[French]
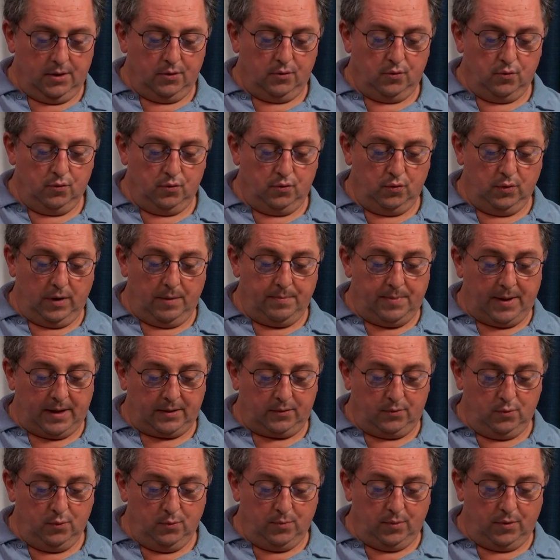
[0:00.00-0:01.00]
Toujours et
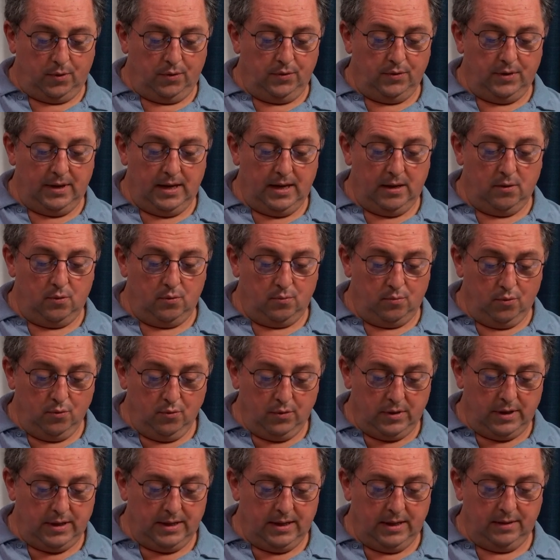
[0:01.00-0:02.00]
partout, prenez le
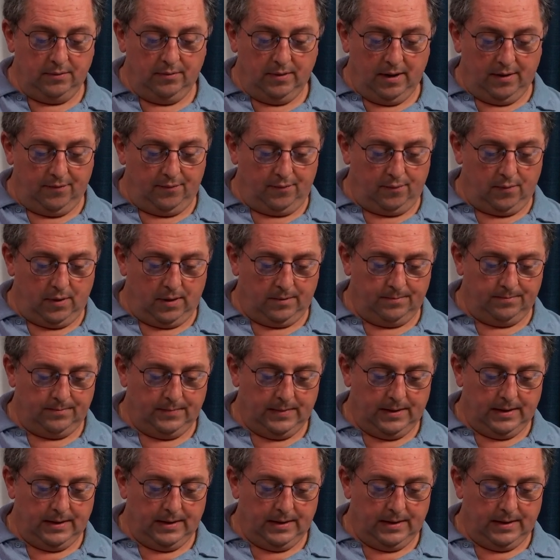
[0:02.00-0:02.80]
bouclier de la foi.